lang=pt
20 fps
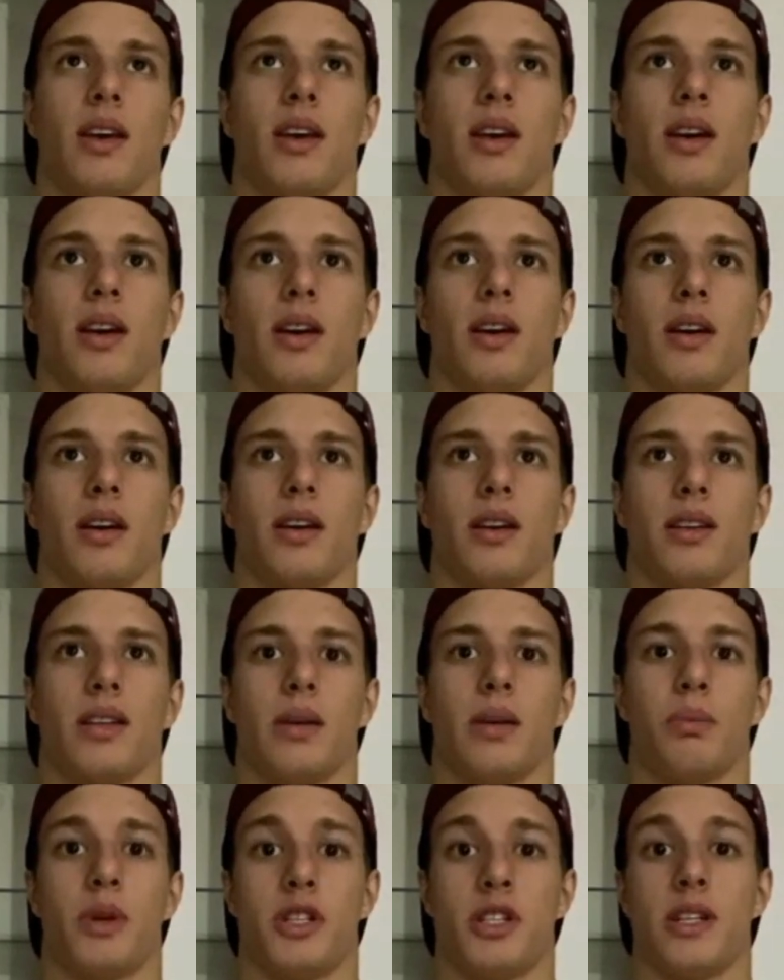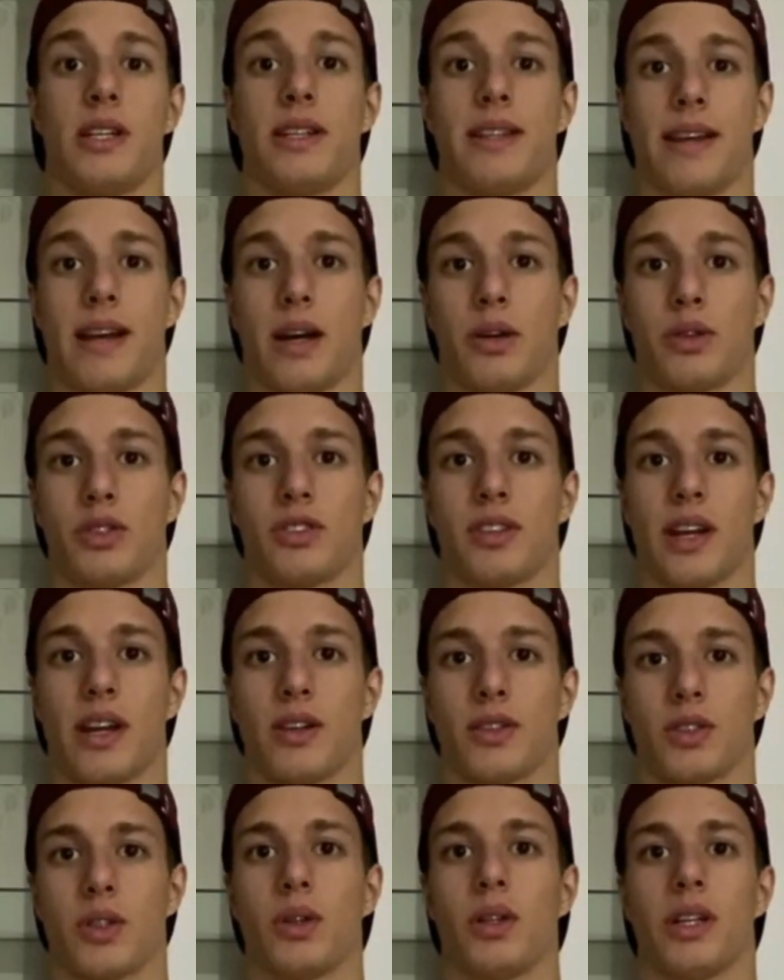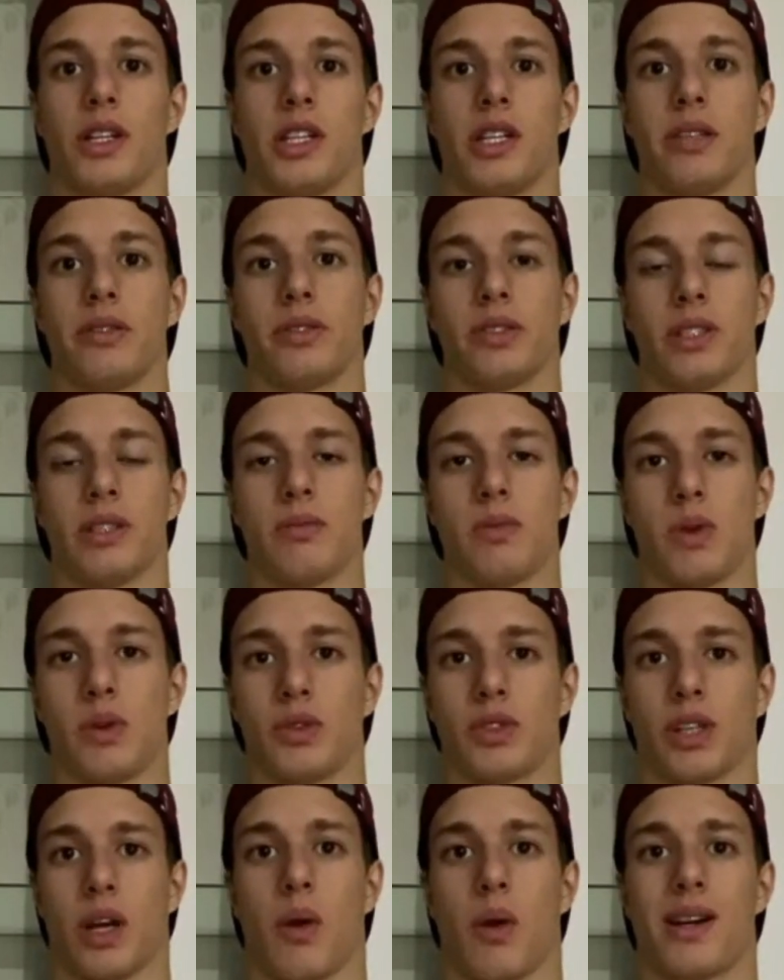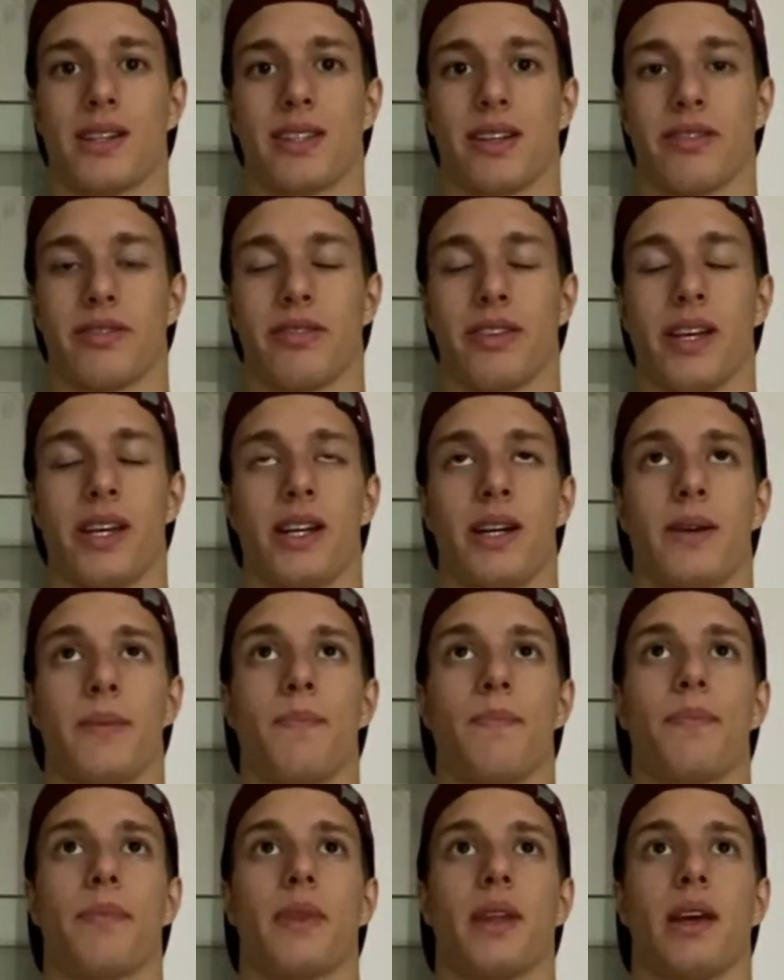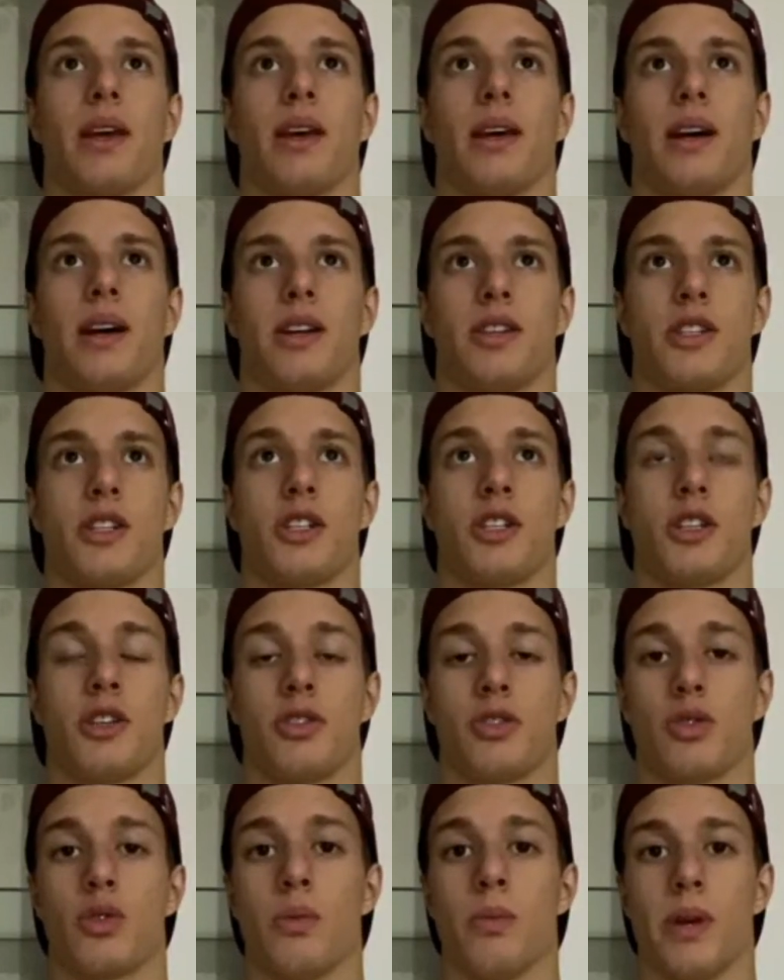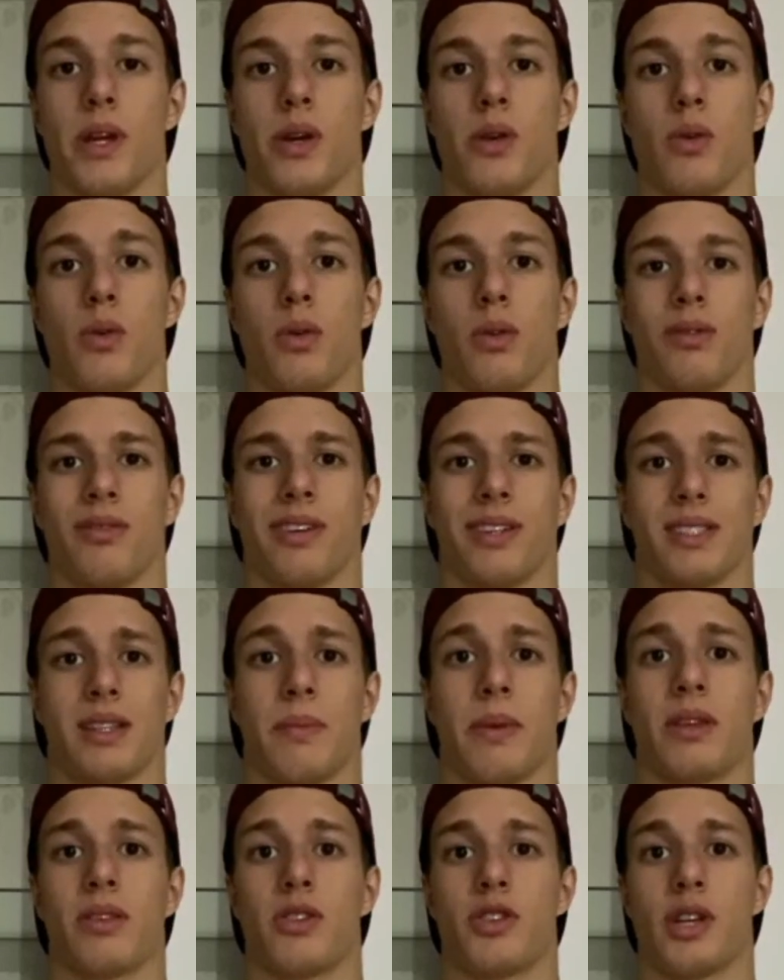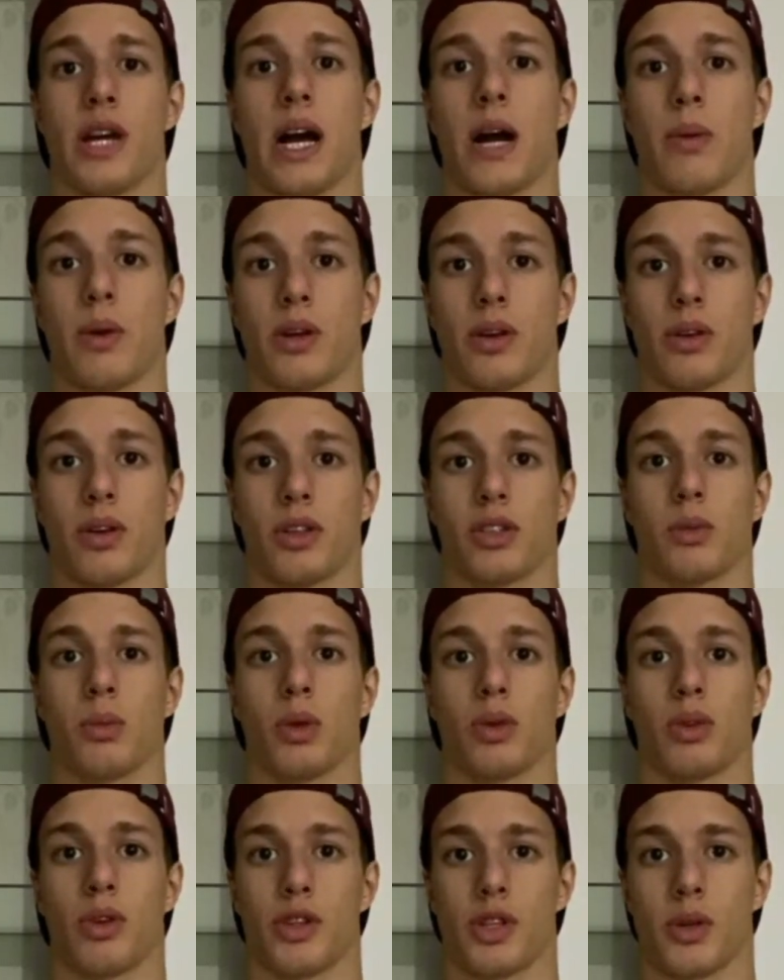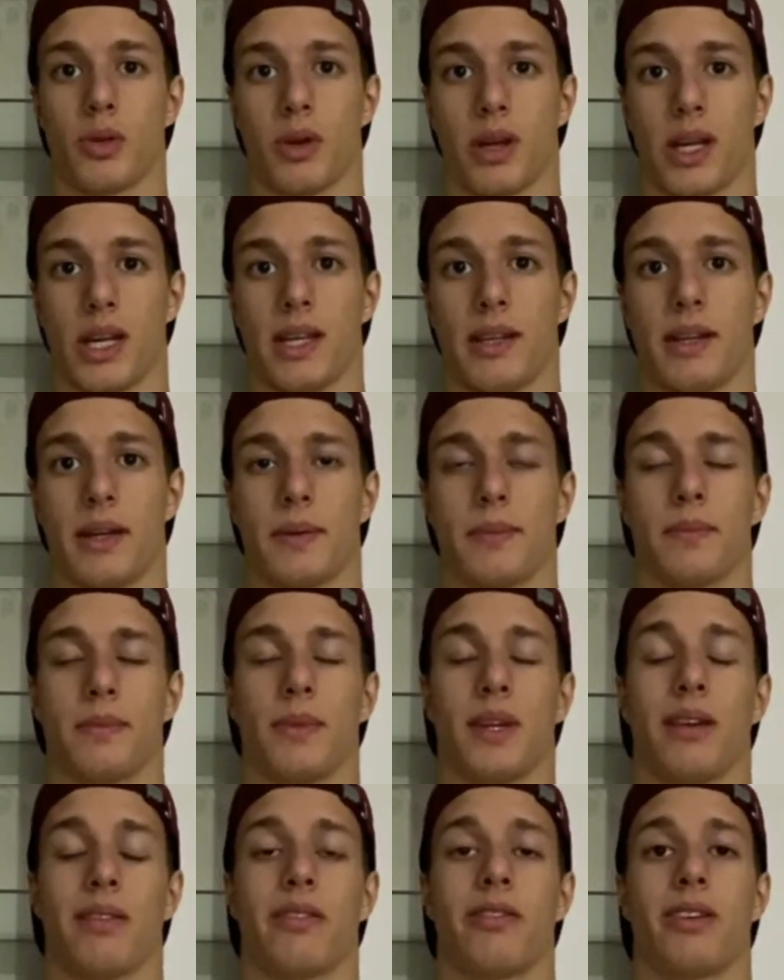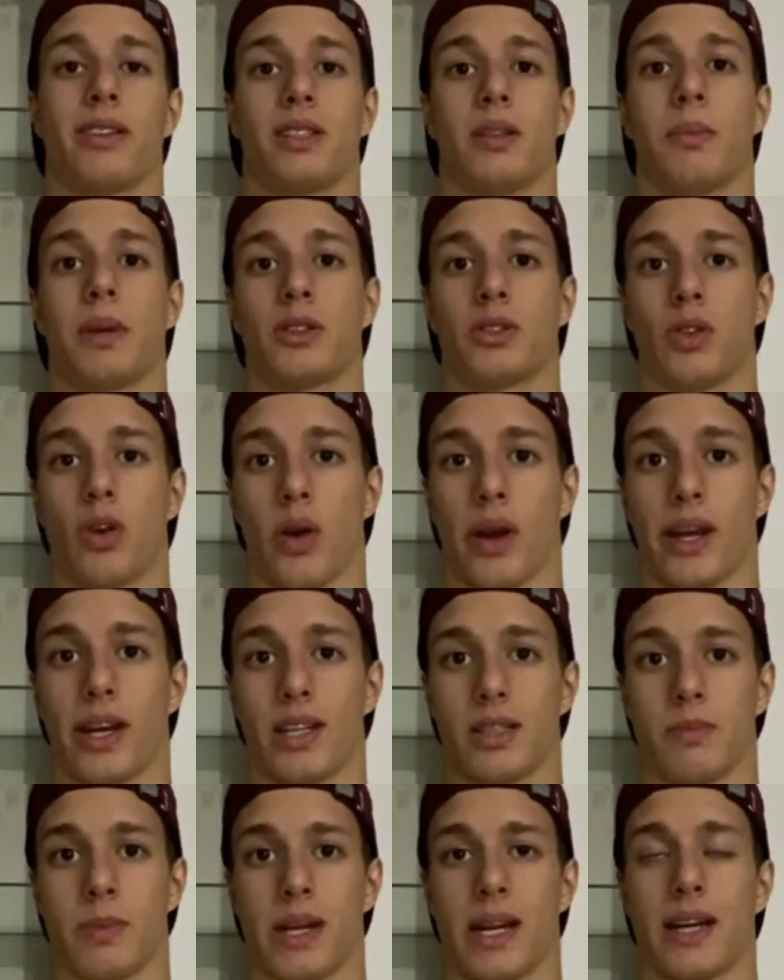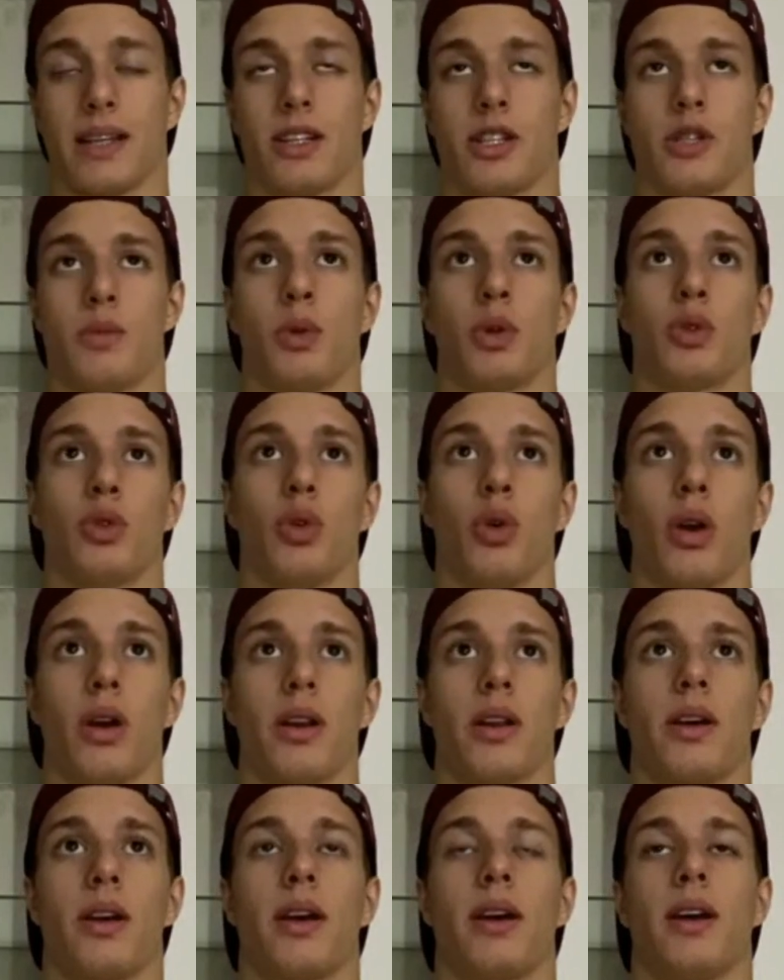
É, depois de liderar os treinos coletivos em Monza quarta-feira, a gente descobriu um vazamento de água no nosso motor de corrida, teve que fazer uma troca inesperada de motor.